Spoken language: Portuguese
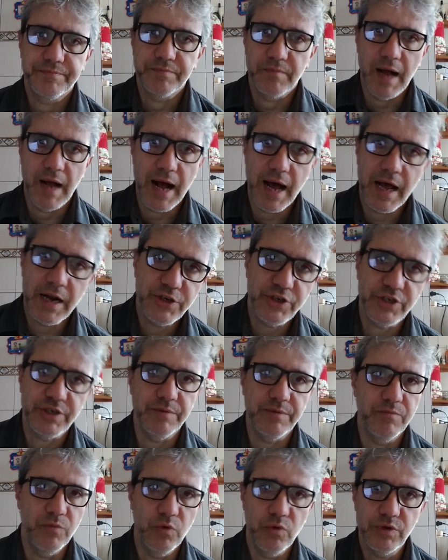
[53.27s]
arte,
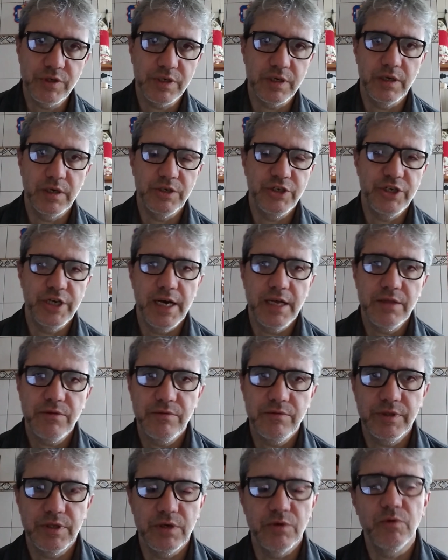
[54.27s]
música, teatro,
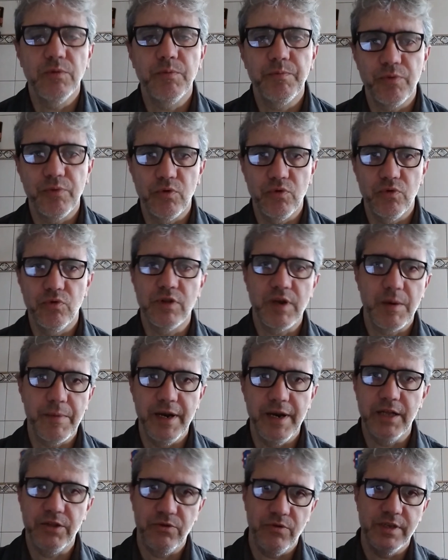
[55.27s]
então eu procuro
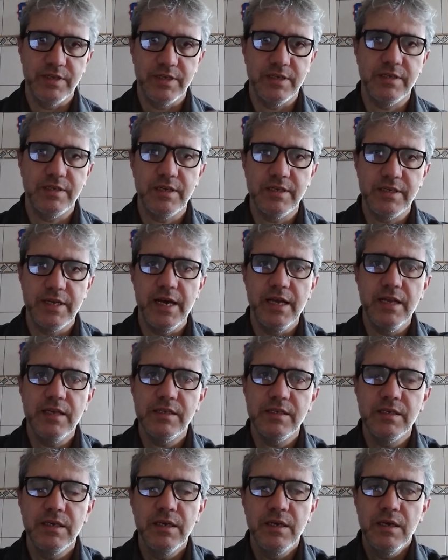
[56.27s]
trabalhar todas essas
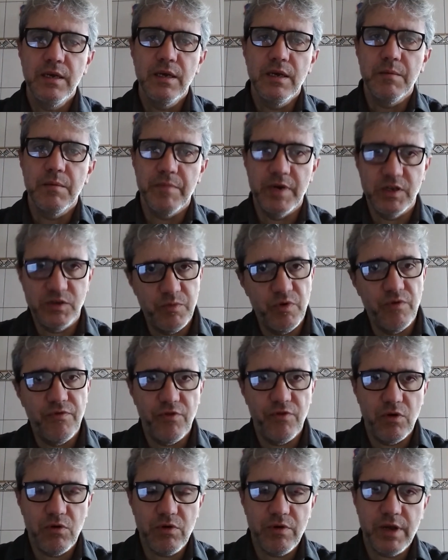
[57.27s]
áreas, mas o meu
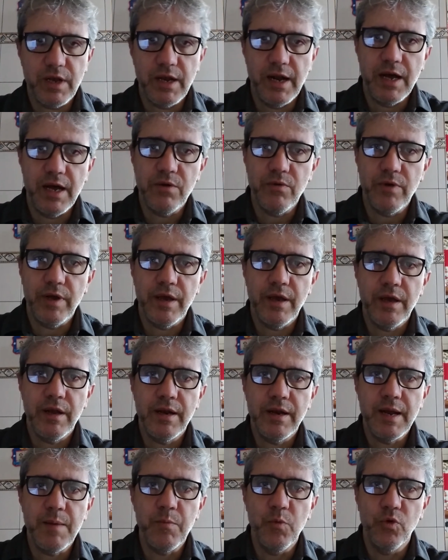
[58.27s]
foco, claro, é
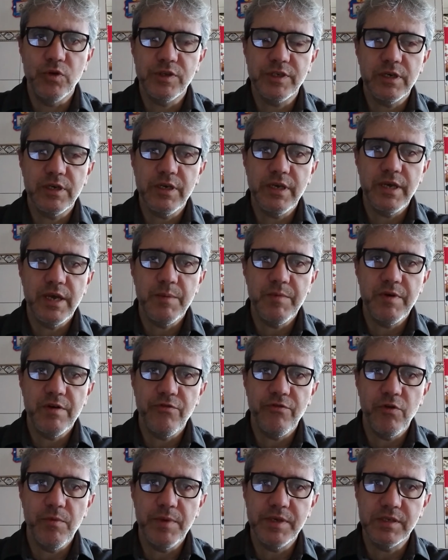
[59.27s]
na música, que é a minha
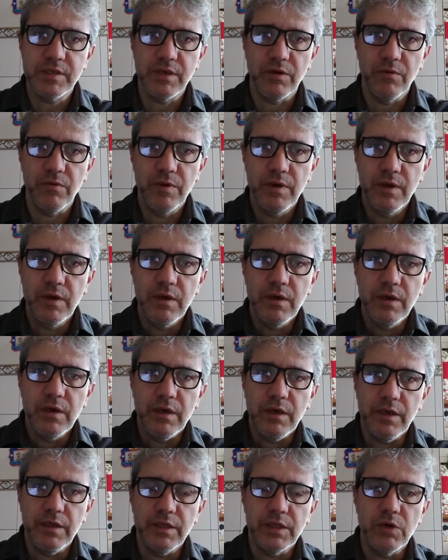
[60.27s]
formação.
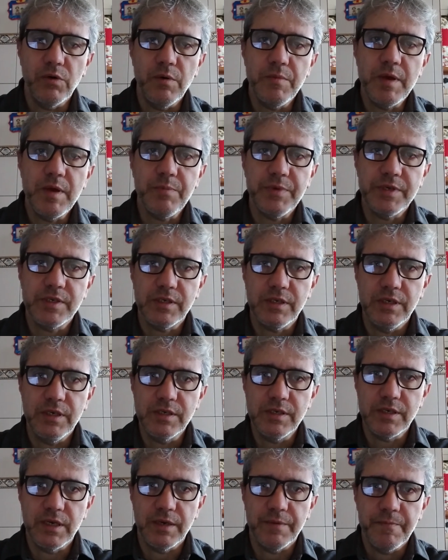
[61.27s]
Então, a minha
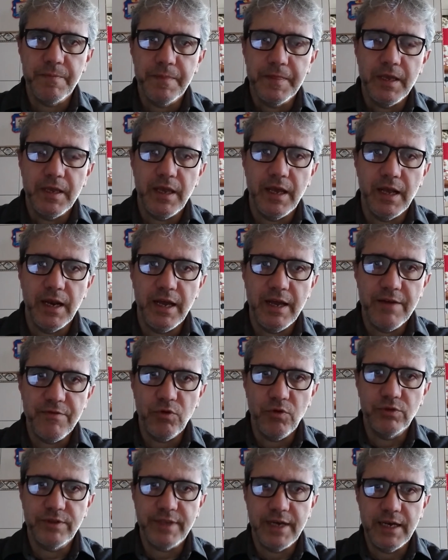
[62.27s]
pesquisa ela é
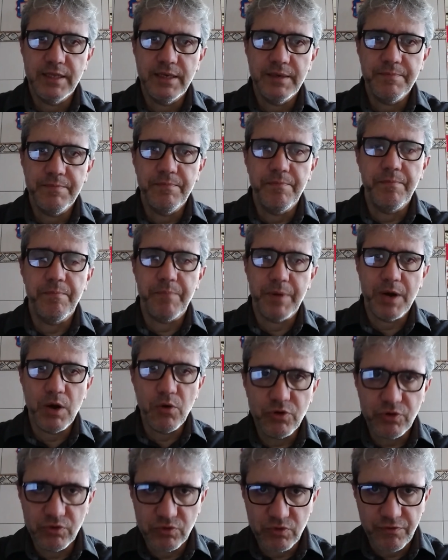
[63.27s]
voltada para
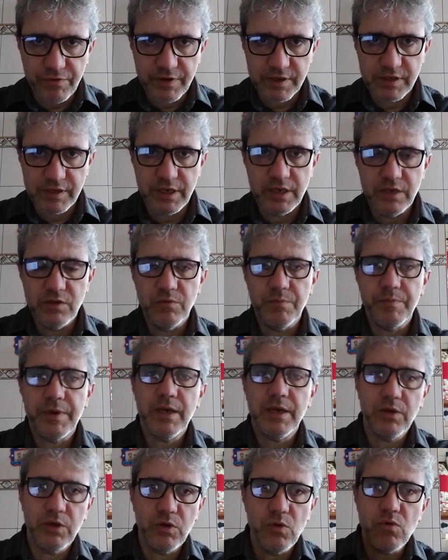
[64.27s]
eu estou fazendo, para
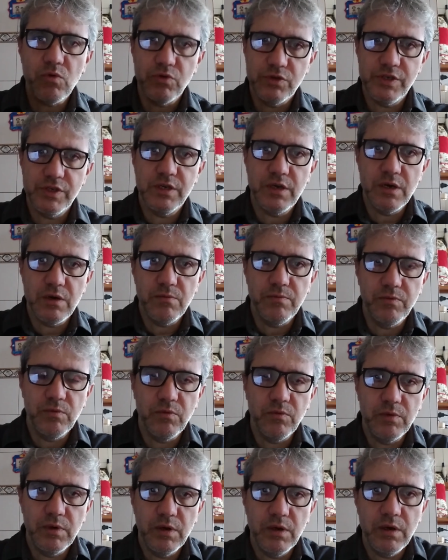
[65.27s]
que eu consiga
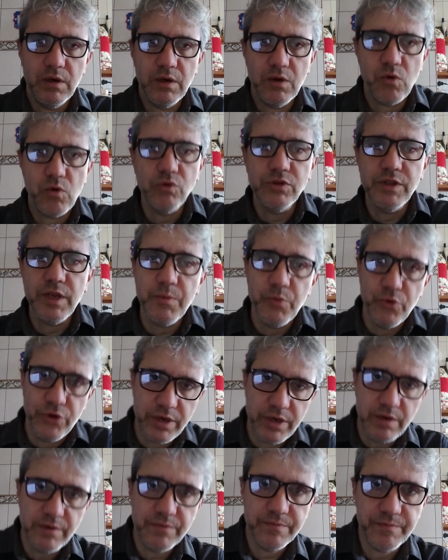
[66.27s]
uh,
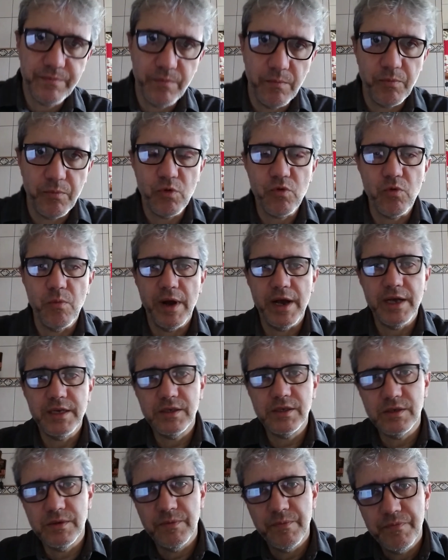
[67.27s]
contribuir um pouco
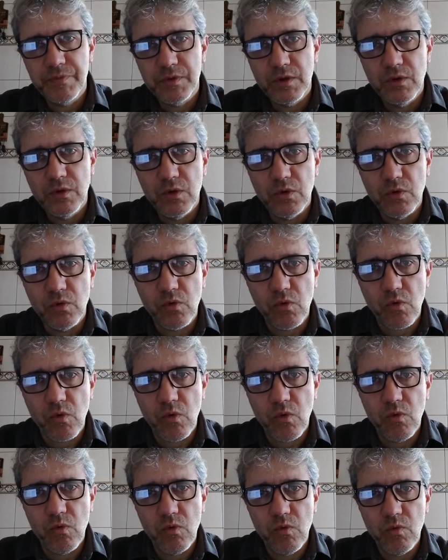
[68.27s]
mais com
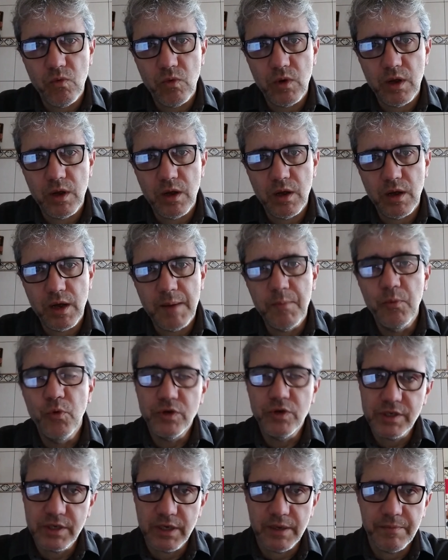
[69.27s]
uh, a
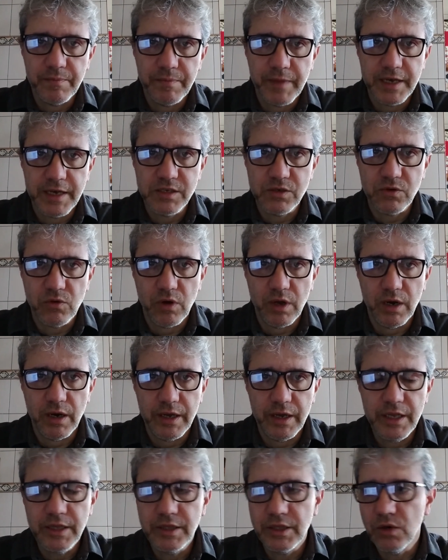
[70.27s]
música na escola.
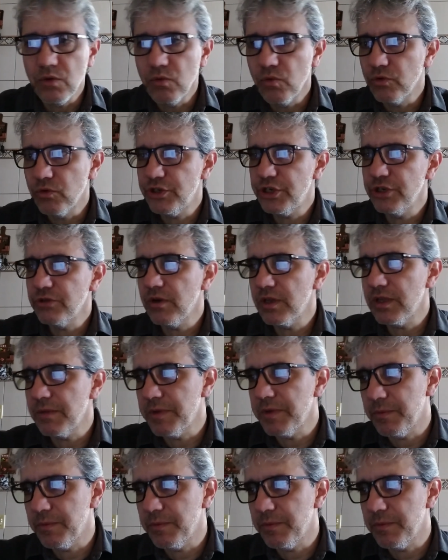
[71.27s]
Então, o título da minha